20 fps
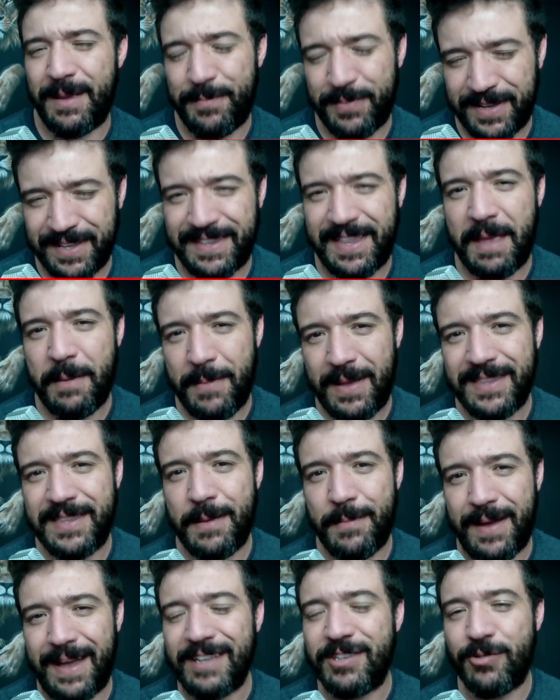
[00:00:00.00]
Porque tem
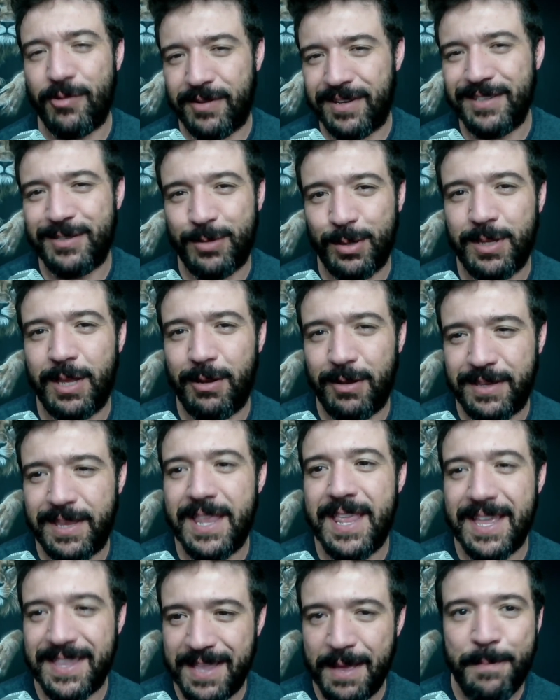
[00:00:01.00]
matemático que estuda a
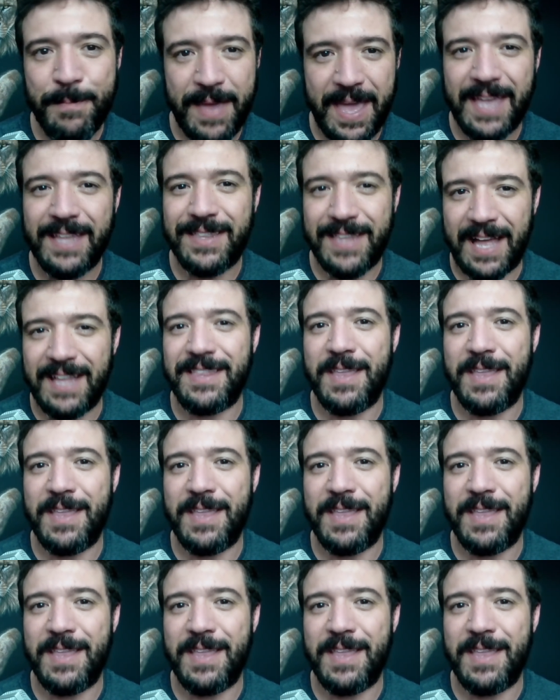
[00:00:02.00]
loteria também, tá?